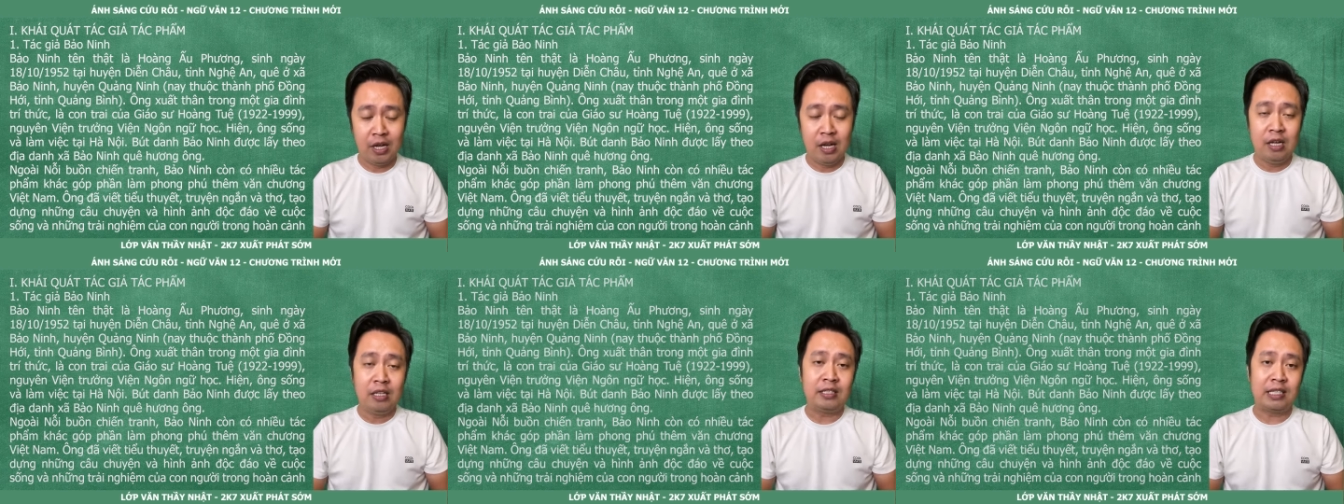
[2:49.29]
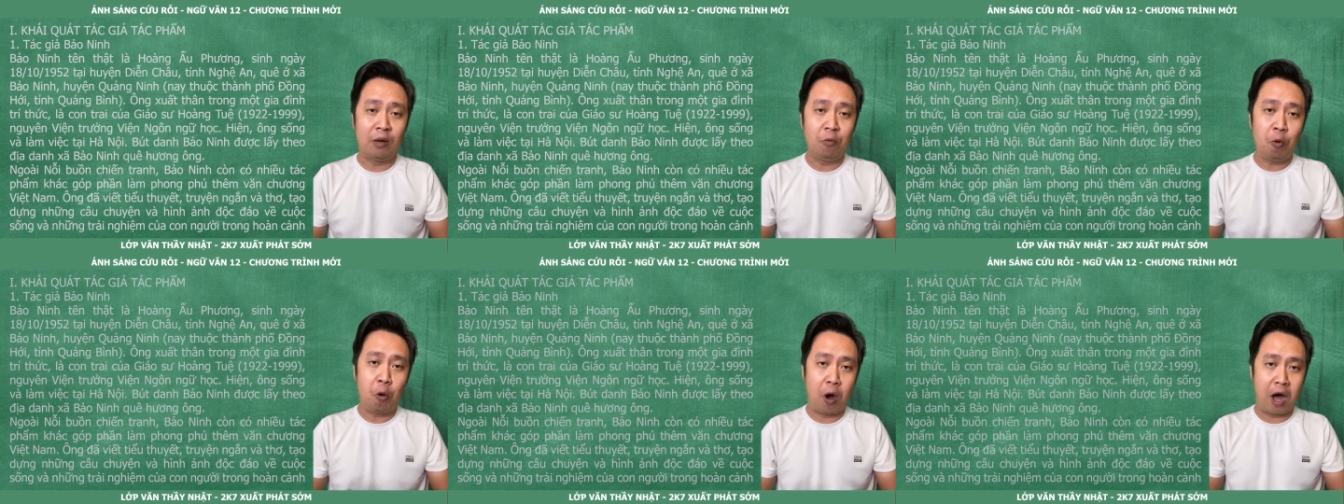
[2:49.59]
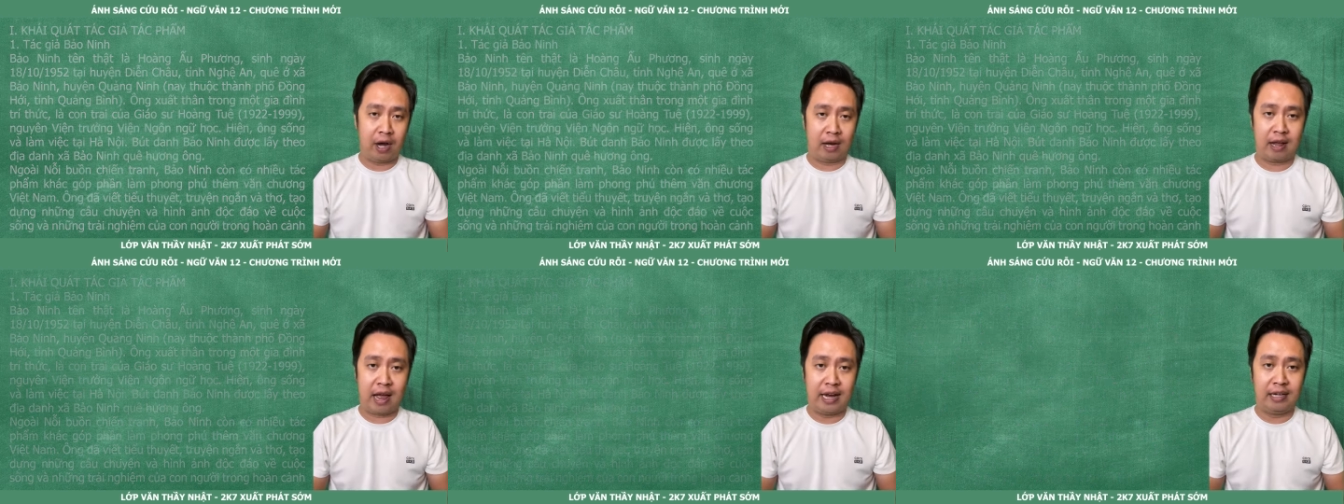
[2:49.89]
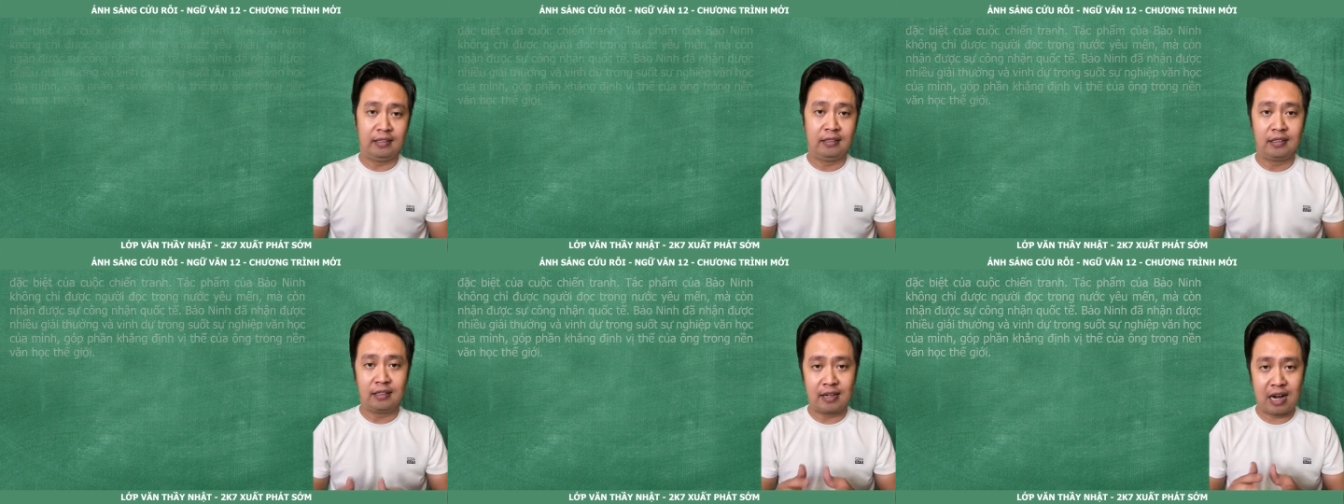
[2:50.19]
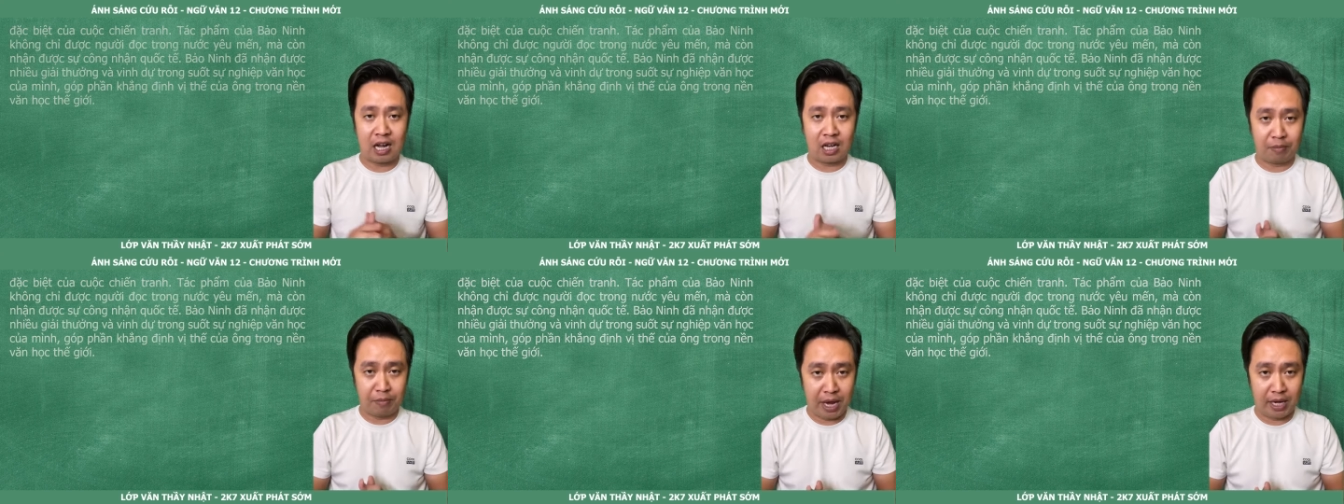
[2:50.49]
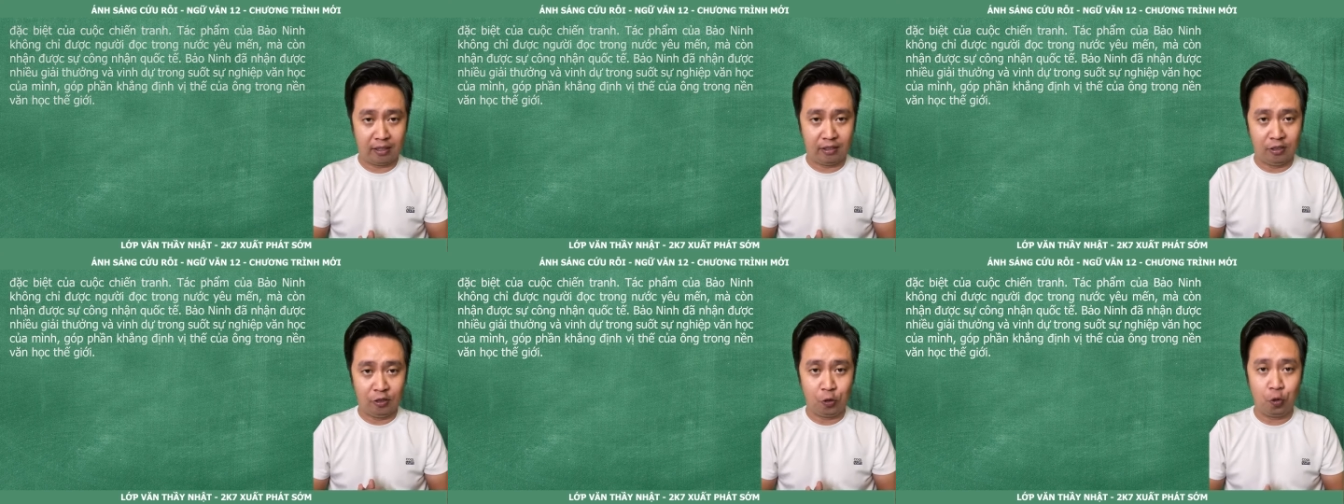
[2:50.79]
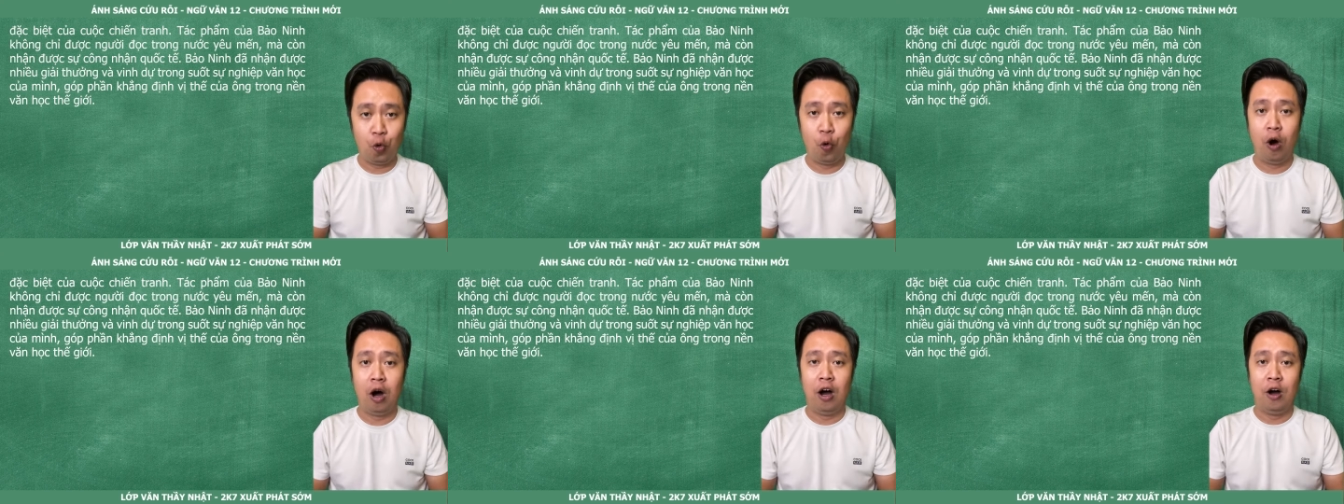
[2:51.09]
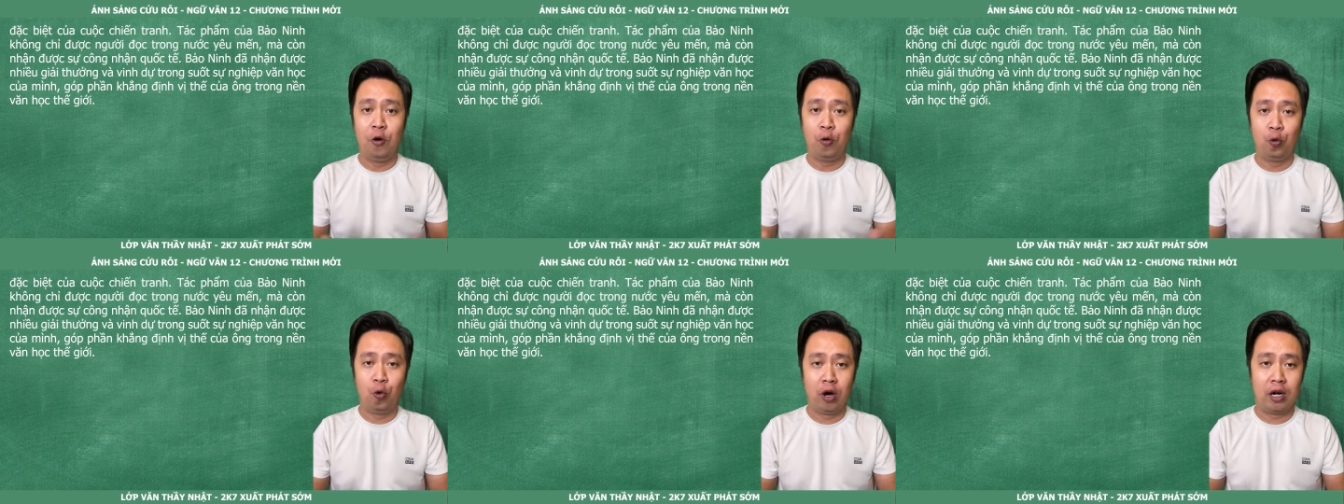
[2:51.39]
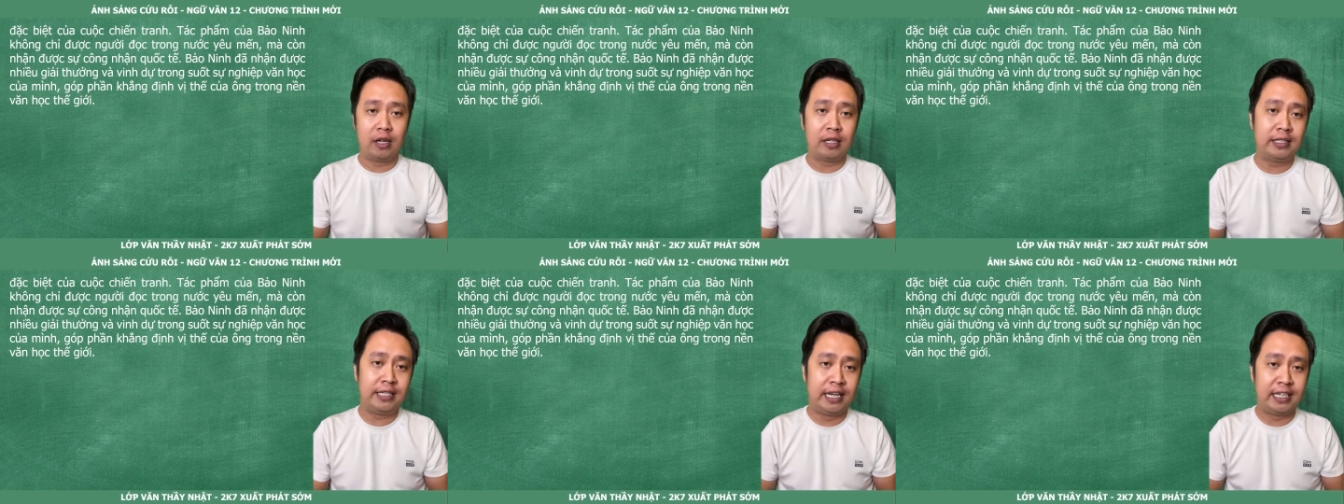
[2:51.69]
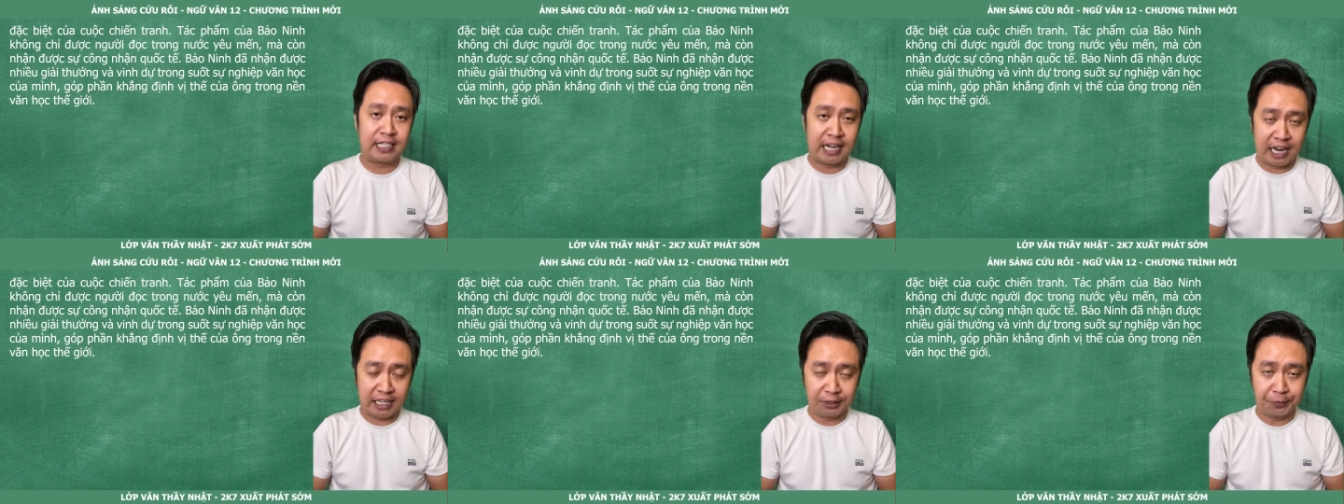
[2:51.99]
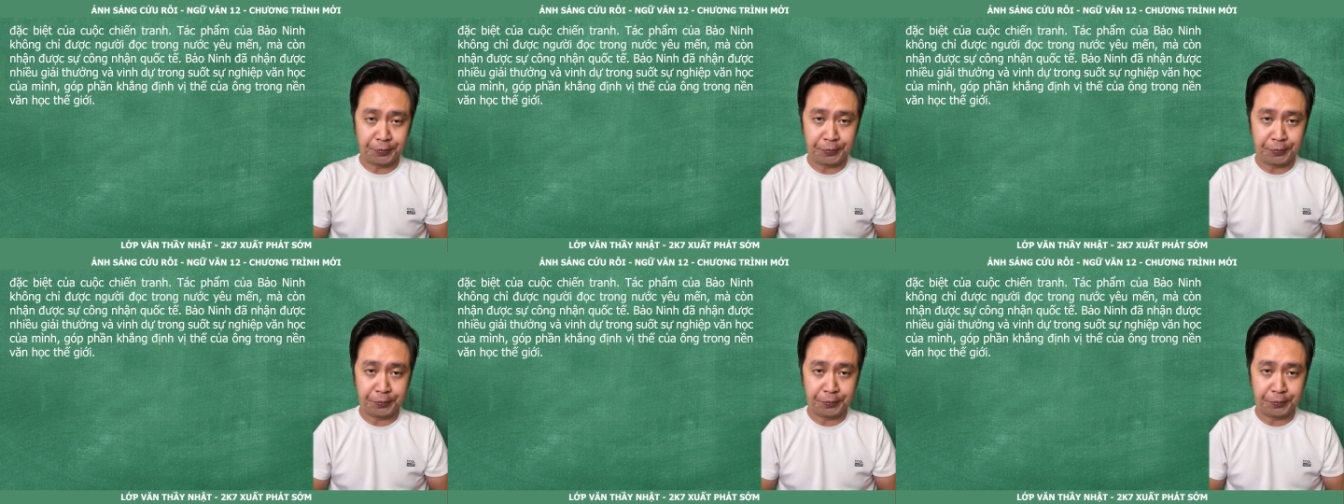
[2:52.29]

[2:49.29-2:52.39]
trong hoàn cảnh đặc biệt của cuộc chiến tranh.